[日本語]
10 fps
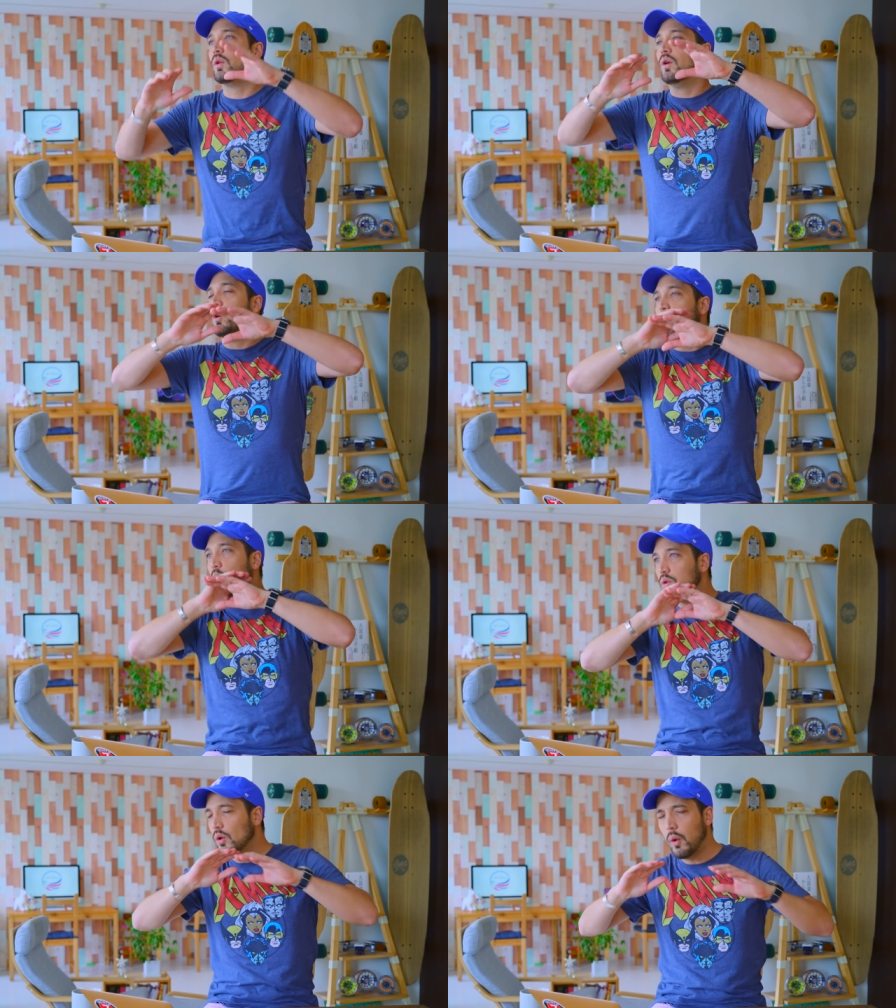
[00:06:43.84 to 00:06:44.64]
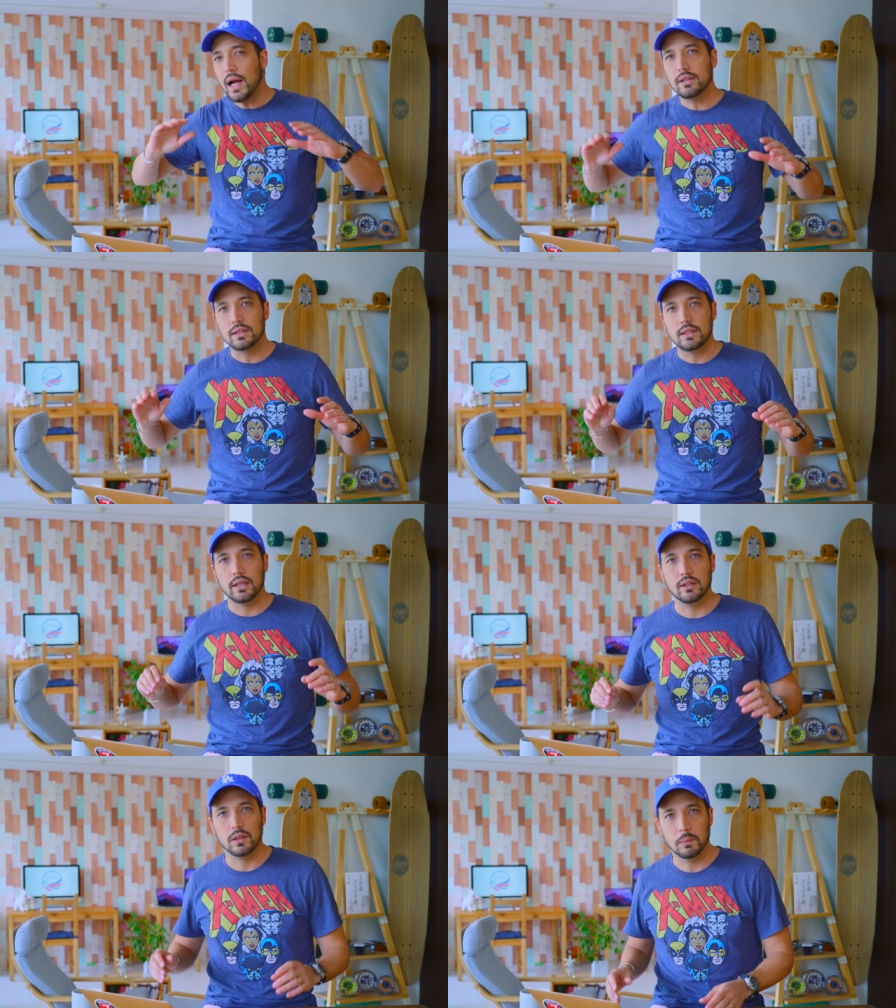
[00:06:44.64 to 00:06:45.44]
この断るっ
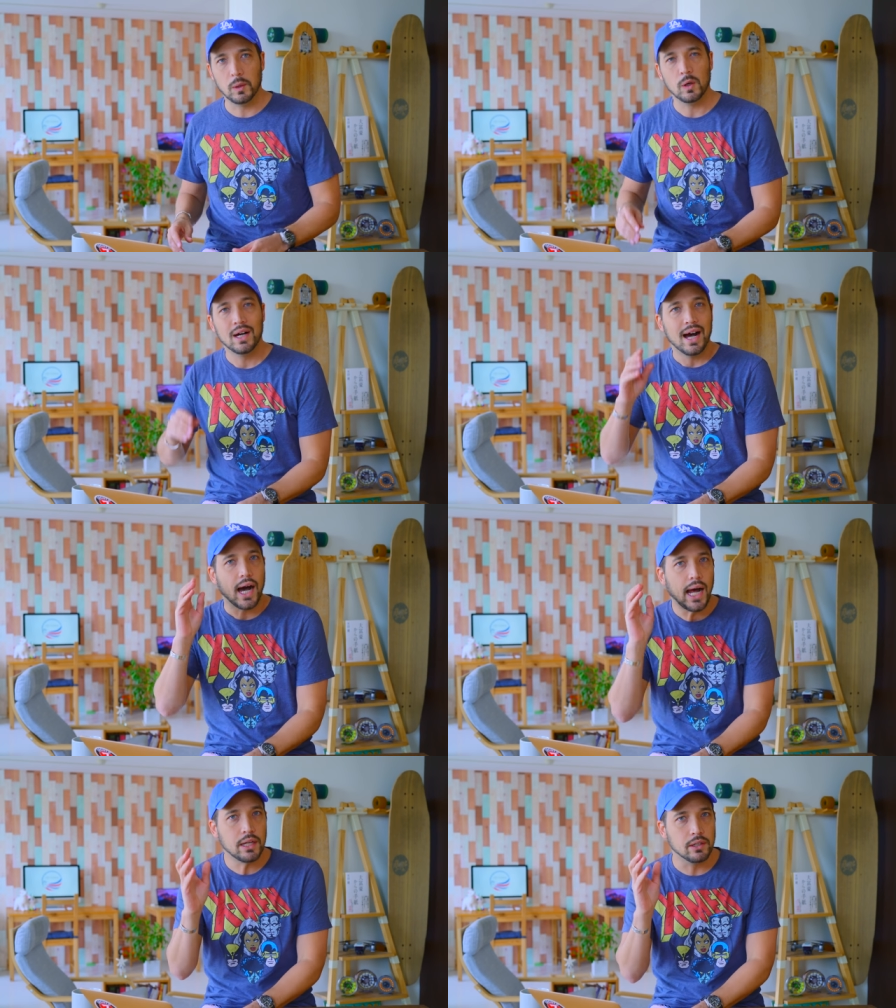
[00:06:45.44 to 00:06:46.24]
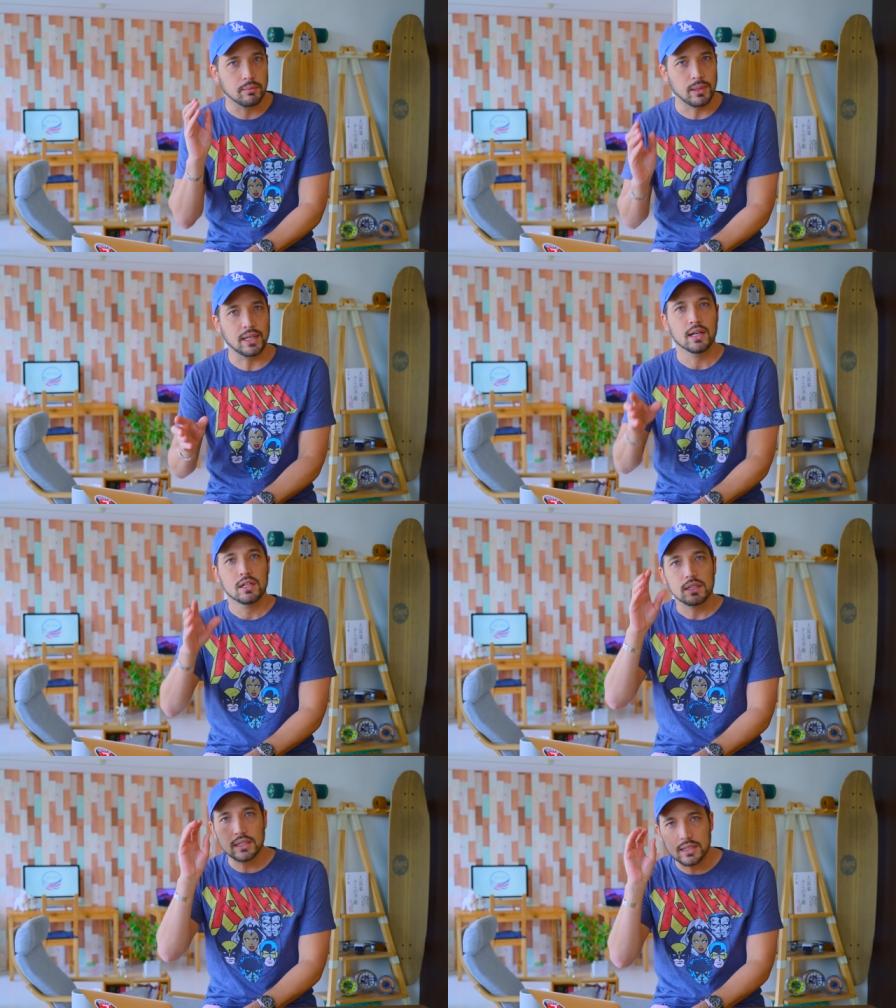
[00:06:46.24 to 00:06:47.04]
ていうのもある意味
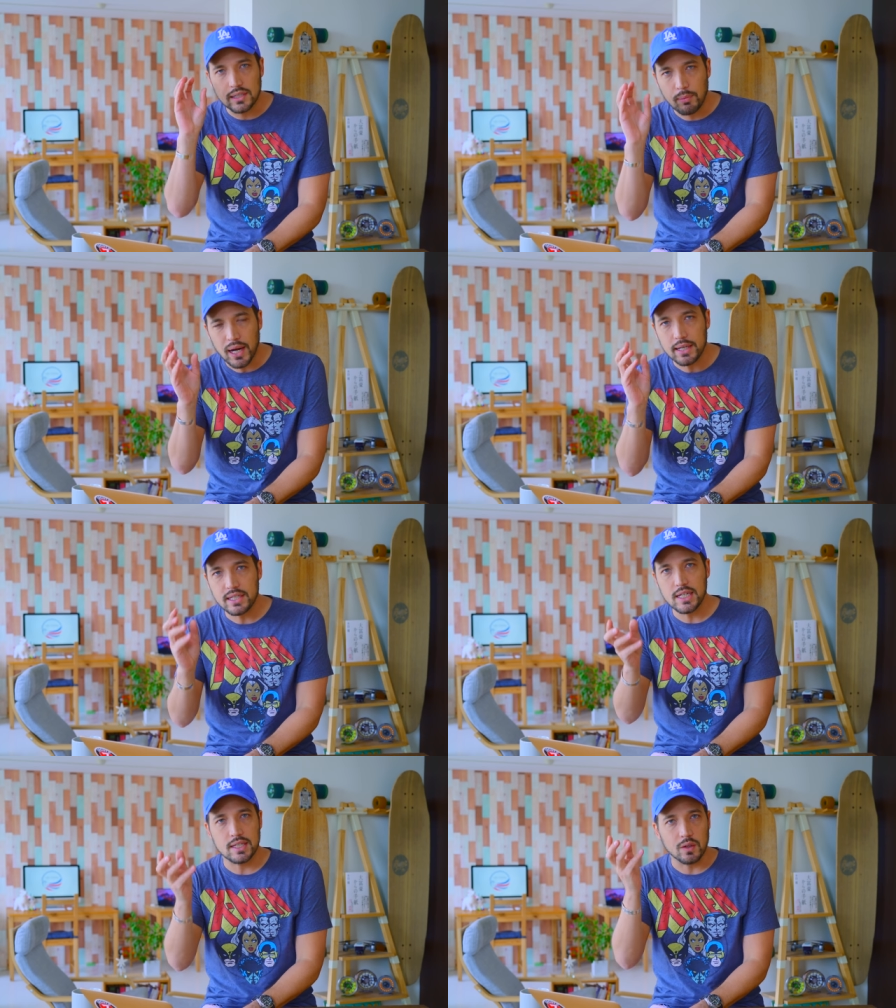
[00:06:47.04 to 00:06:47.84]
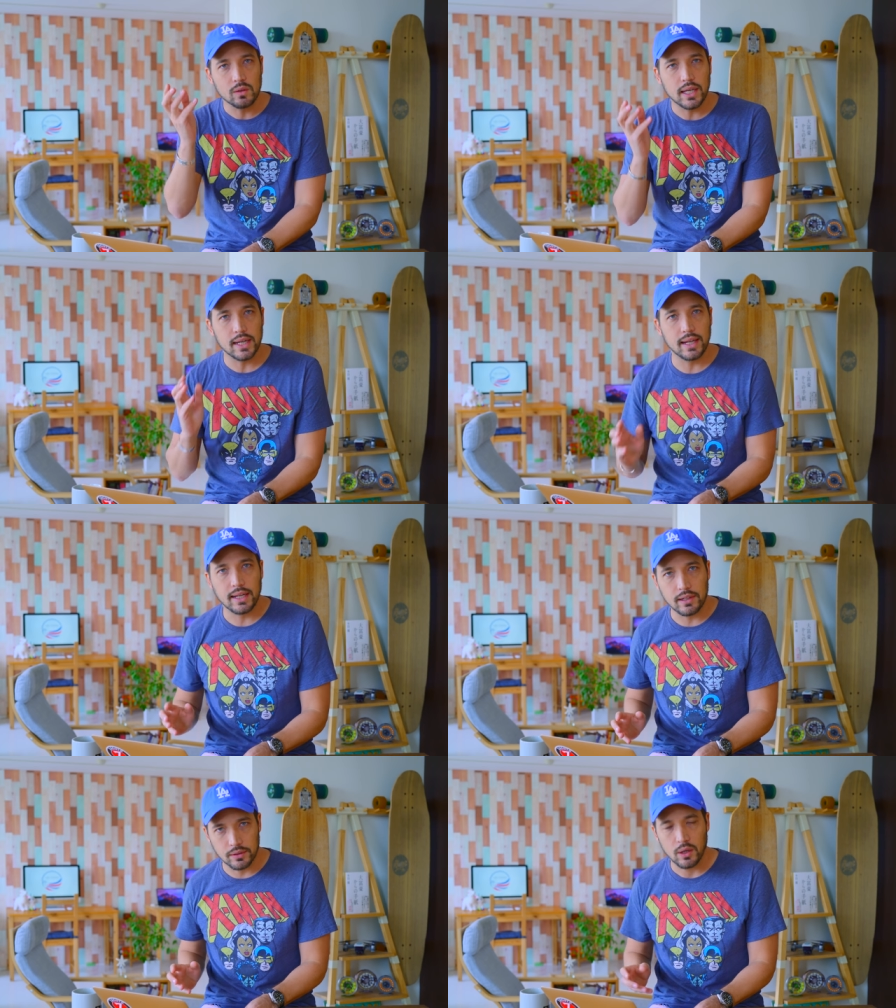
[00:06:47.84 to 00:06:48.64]
素晴らしい、尊敬で
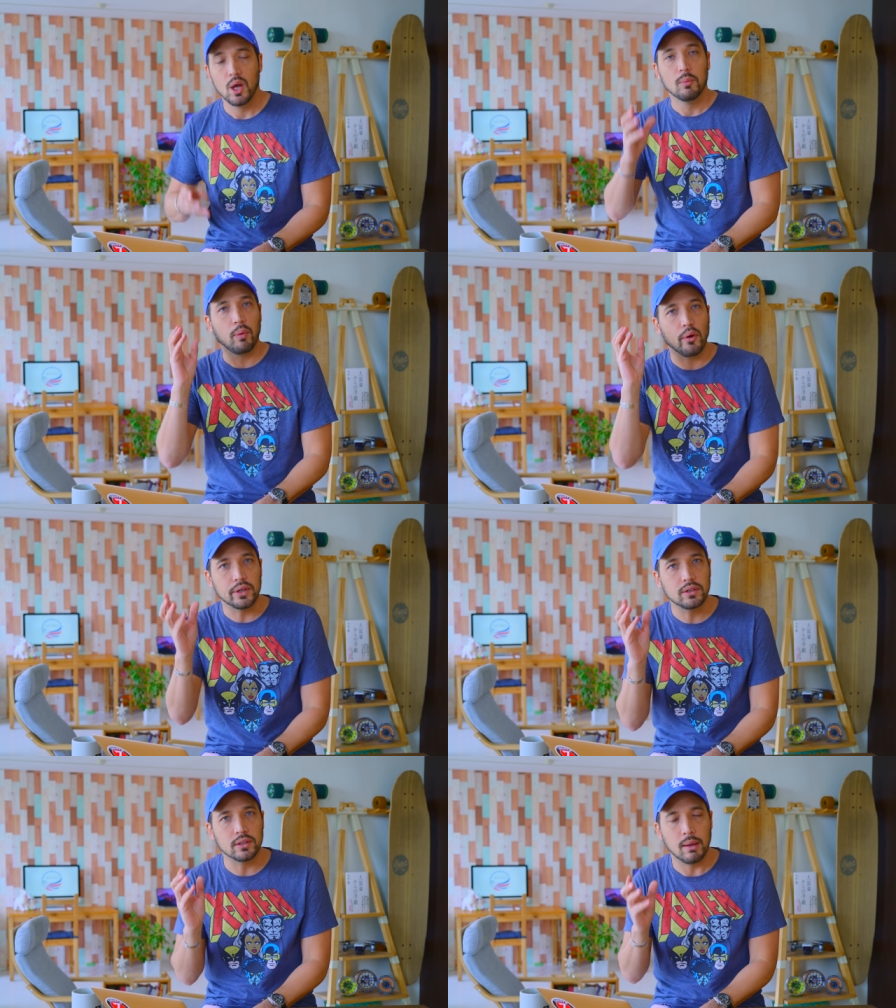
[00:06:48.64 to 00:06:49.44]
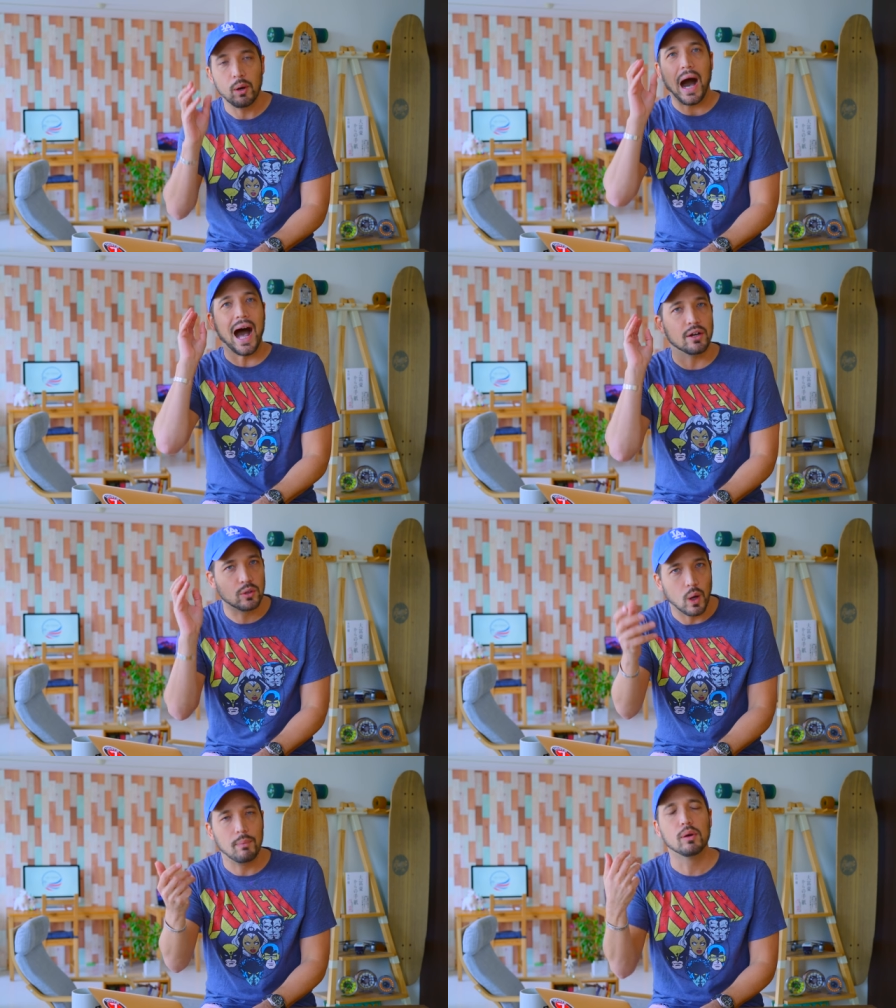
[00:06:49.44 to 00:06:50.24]
きるポイントでもある
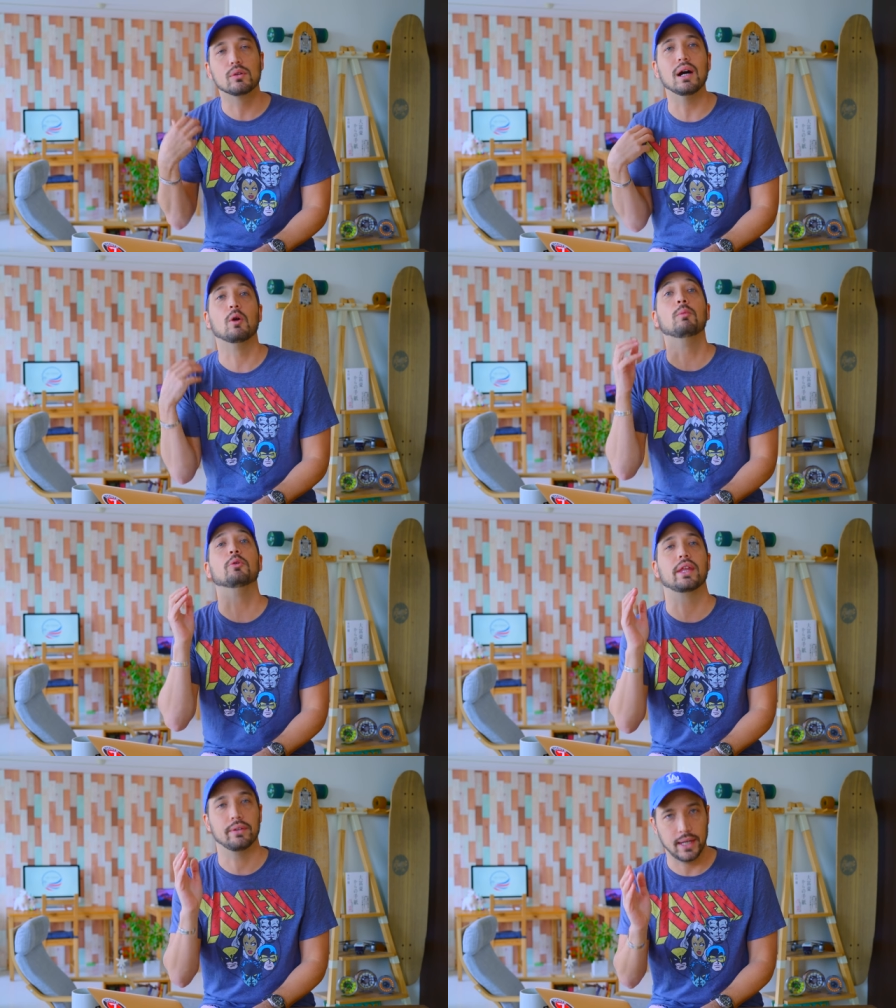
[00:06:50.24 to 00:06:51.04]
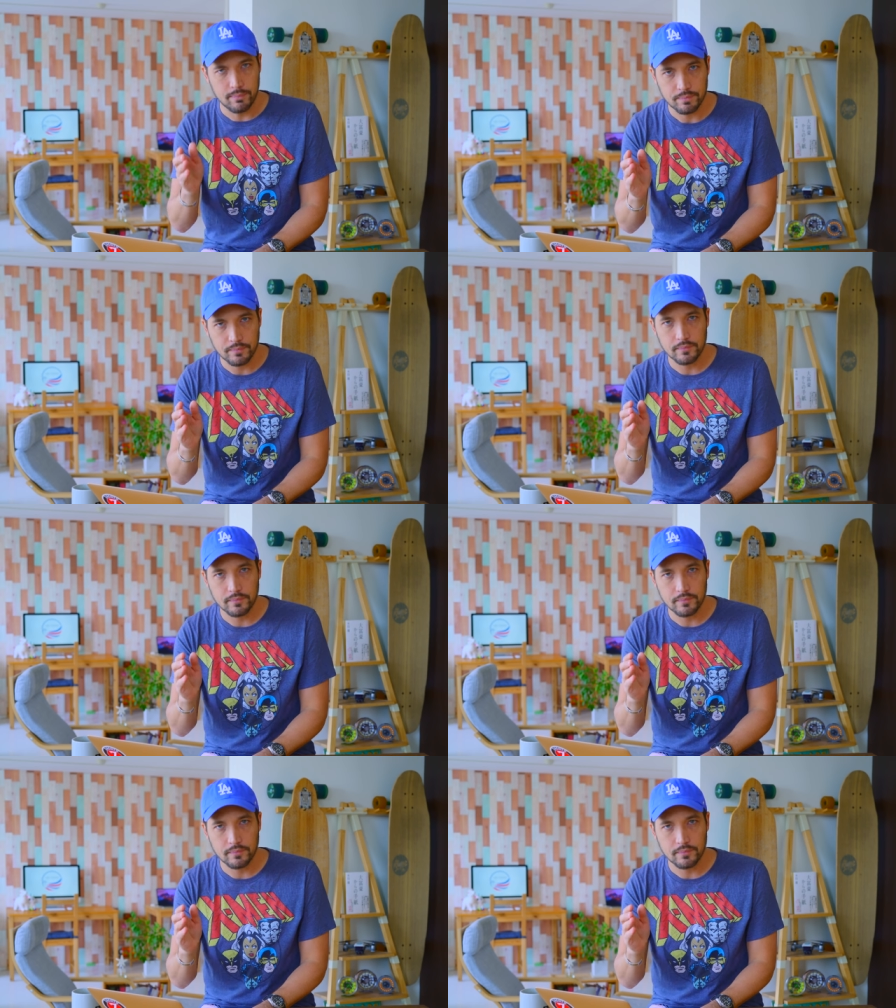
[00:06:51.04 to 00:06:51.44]
とは僕は思うんだよね。